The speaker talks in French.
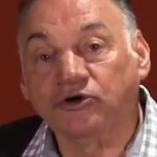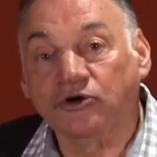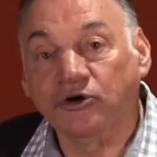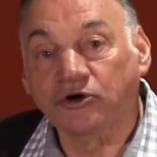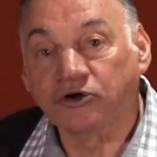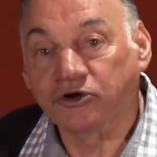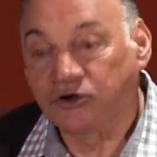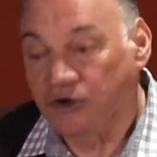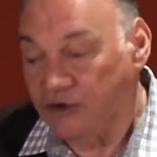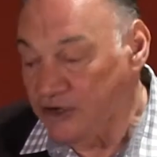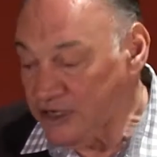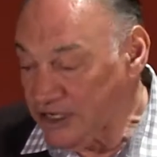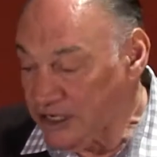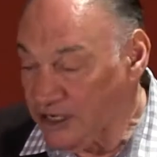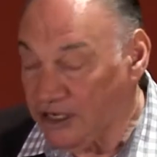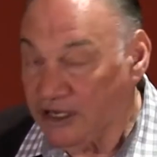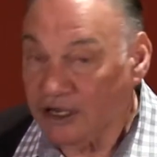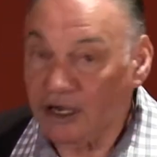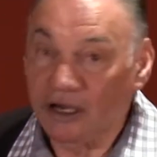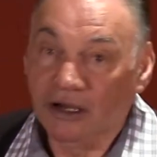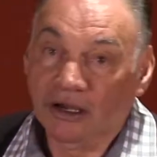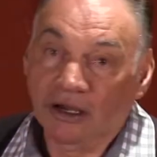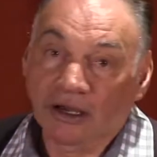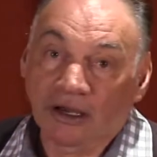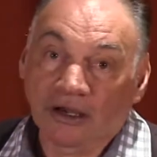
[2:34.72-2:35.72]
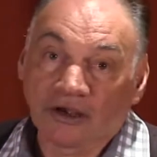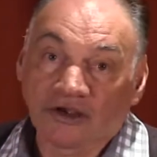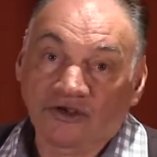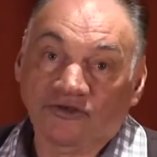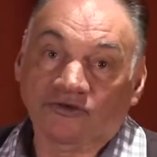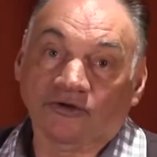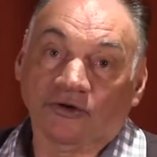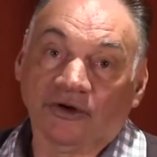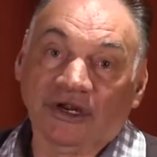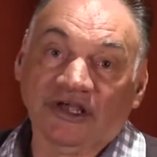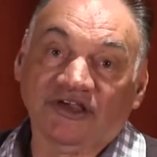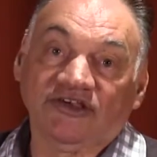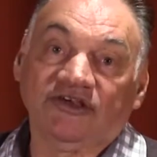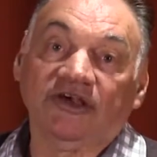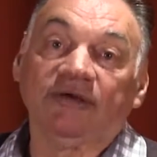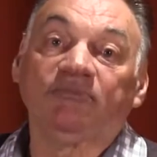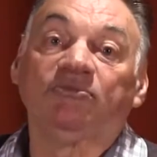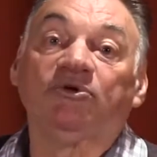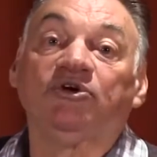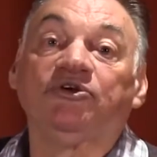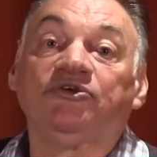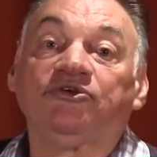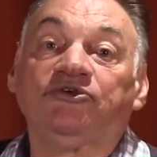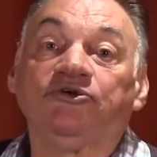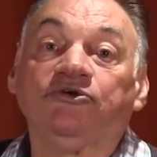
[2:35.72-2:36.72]
se recueillir sur les
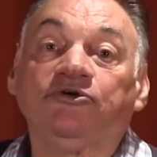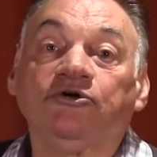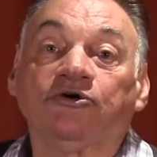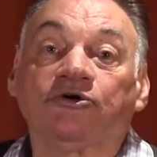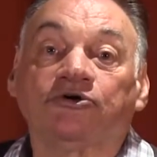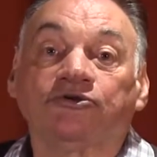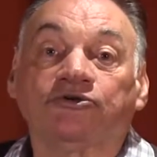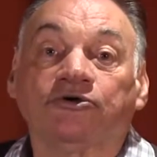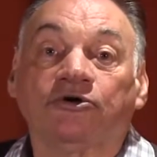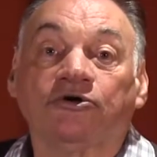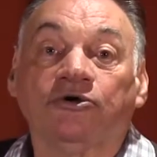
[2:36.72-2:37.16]
sépultures